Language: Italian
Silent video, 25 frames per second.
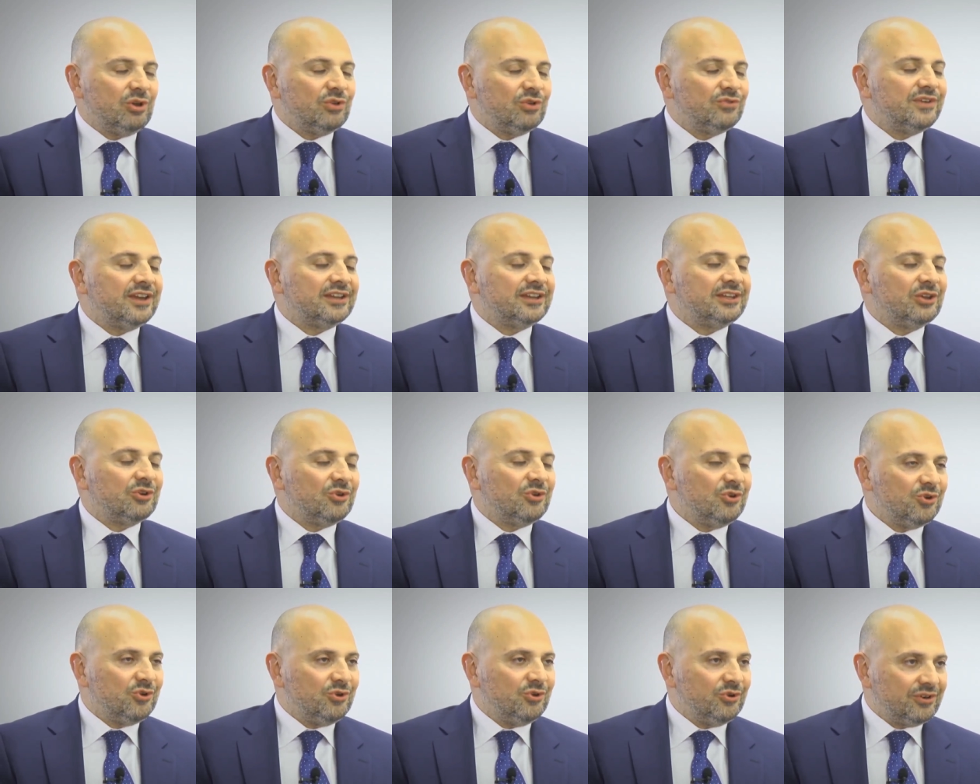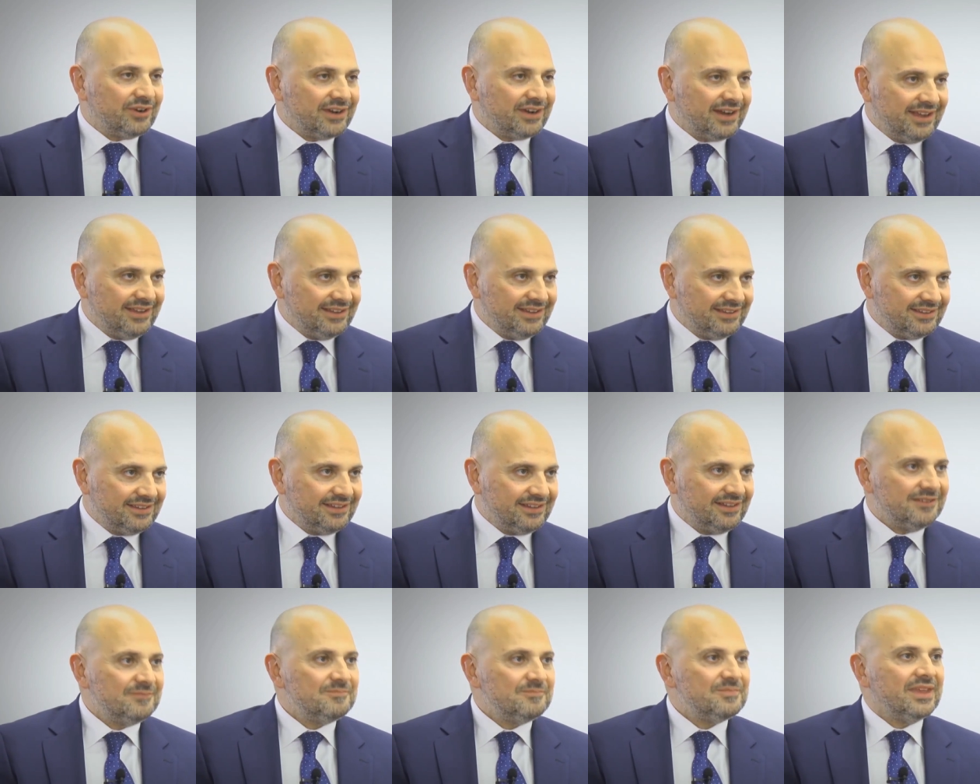all'offerta
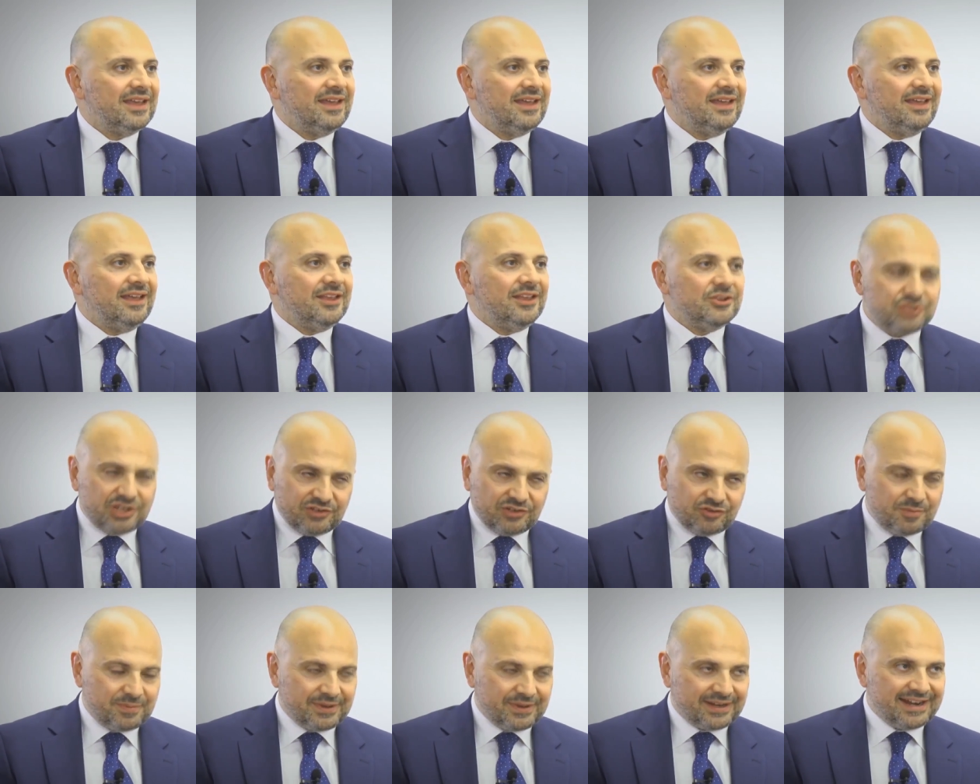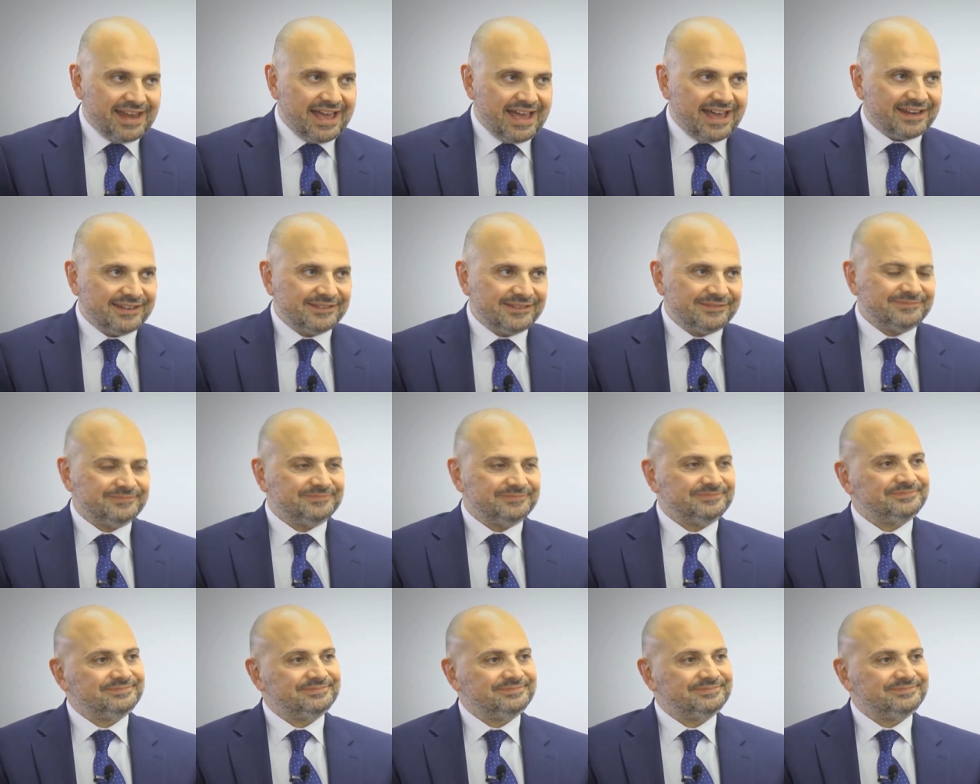concorrente. ce ne vuoi parlare?